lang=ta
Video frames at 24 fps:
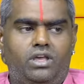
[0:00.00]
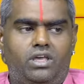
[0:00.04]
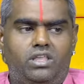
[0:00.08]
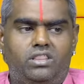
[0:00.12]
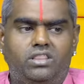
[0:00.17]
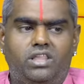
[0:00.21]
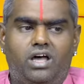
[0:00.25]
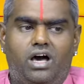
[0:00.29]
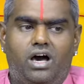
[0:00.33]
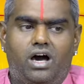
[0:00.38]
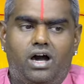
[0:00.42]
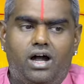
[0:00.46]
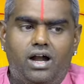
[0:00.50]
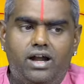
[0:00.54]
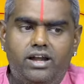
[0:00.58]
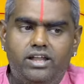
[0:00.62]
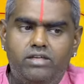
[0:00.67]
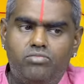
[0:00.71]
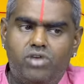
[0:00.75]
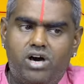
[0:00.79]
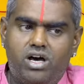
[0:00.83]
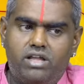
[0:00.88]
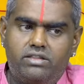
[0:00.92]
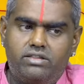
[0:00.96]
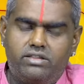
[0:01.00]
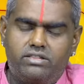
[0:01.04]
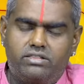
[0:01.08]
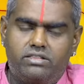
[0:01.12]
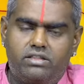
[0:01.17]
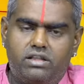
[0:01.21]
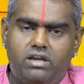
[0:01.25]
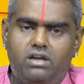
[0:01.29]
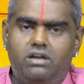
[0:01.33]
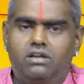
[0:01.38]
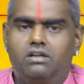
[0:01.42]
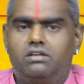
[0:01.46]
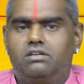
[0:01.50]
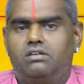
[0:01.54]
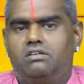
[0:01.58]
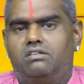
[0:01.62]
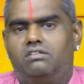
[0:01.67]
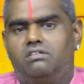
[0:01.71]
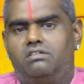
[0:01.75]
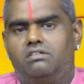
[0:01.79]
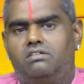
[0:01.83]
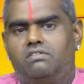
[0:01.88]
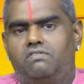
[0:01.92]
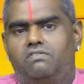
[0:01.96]
இந்த ஆடி மாதத்தில்
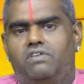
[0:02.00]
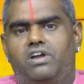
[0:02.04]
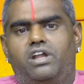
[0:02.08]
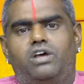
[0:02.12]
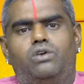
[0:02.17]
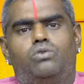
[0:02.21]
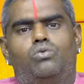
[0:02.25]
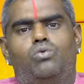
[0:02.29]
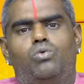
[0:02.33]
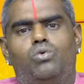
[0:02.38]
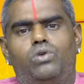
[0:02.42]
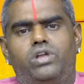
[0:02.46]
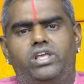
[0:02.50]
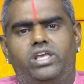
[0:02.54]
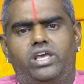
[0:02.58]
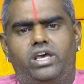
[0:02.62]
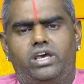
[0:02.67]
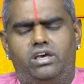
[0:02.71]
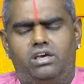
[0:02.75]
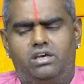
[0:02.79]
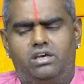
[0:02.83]
வரக்கூடிய